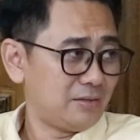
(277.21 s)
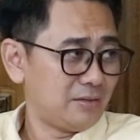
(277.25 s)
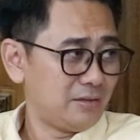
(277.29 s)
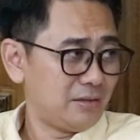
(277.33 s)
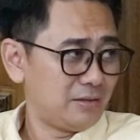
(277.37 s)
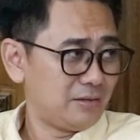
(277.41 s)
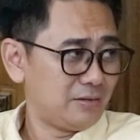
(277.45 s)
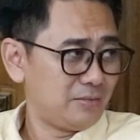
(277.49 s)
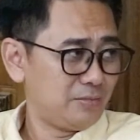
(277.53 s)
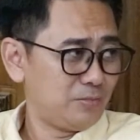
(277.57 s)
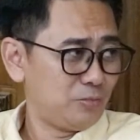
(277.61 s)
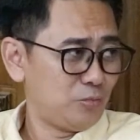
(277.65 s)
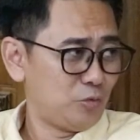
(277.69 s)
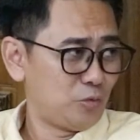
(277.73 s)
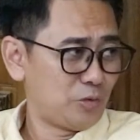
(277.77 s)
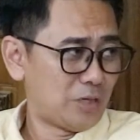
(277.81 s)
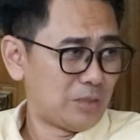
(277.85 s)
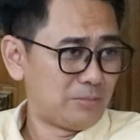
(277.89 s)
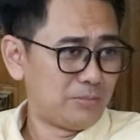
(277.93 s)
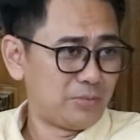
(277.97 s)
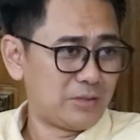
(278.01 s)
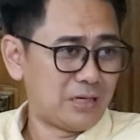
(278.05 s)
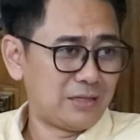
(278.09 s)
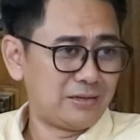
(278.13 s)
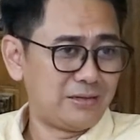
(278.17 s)
Dia,
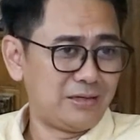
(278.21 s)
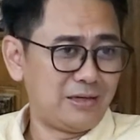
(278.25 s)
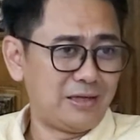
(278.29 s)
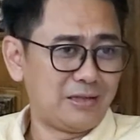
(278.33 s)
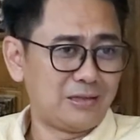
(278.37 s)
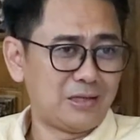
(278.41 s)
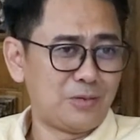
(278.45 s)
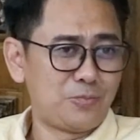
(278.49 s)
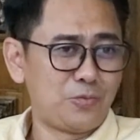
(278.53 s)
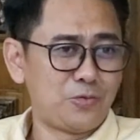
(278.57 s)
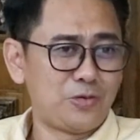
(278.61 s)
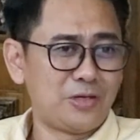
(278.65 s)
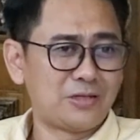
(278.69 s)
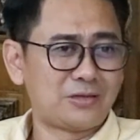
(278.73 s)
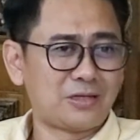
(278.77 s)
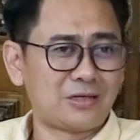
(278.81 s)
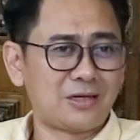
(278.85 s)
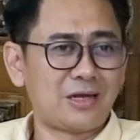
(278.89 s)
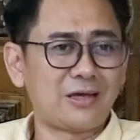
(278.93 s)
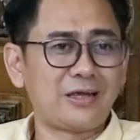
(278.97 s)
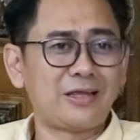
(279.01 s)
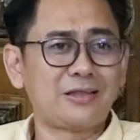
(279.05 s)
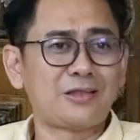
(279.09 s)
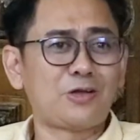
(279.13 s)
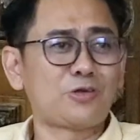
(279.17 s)
bukan berarti kita punya
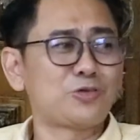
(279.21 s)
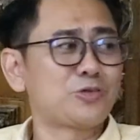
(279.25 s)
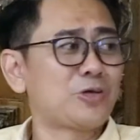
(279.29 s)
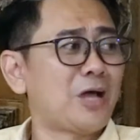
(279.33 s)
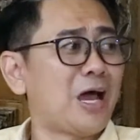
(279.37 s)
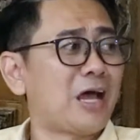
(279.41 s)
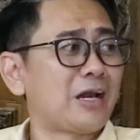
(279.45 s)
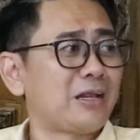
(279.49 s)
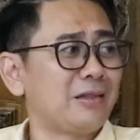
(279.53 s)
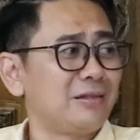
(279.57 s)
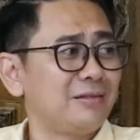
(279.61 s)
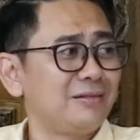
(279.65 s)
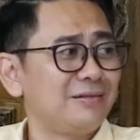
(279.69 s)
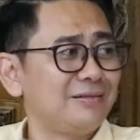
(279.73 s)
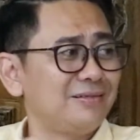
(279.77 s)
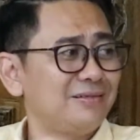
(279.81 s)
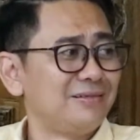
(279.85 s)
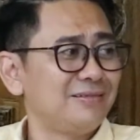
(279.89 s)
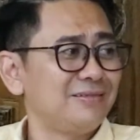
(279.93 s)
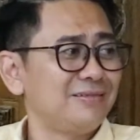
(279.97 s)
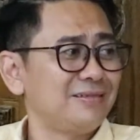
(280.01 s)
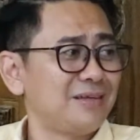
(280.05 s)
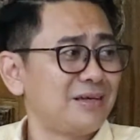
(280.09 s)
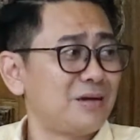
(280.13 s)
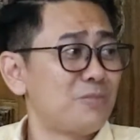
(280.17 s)
ternak kita harus ngarit
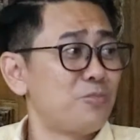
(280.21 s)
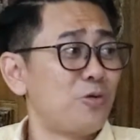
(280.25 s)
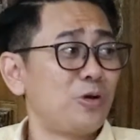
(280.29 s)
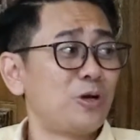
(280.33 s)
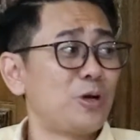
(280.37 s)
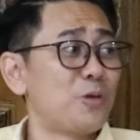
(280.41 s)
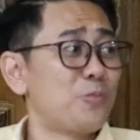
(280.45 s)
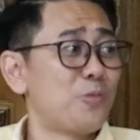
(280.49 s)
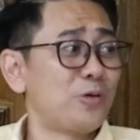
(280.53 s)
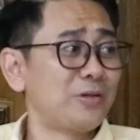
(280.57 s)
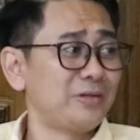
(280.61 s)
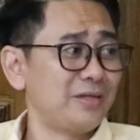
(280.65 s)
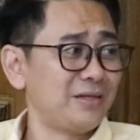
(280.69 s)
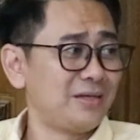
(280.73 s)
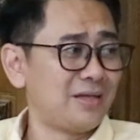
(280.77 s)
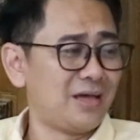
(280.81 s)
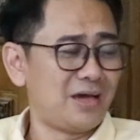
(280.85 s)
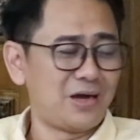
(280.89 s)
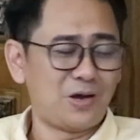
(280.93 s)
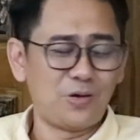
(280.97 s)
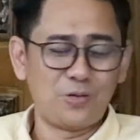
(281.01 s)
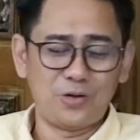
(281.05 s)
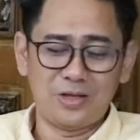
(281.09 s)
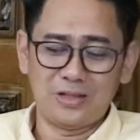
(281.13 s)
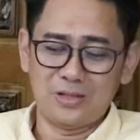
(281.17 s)
di kebun-kebun
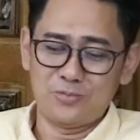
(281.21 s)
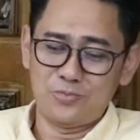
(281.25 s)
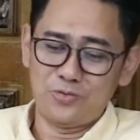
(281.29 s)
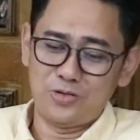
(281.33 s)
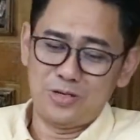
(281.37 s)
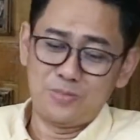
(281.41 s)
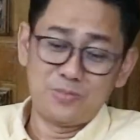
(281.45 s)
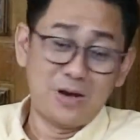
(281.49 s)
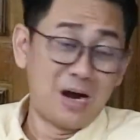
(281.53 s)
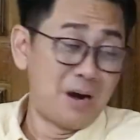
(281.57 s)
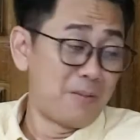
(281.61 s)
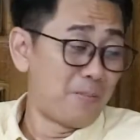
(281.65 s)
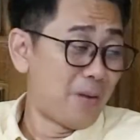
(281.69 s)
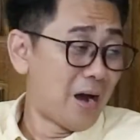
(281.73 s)
tidak. Kalau kita punya bank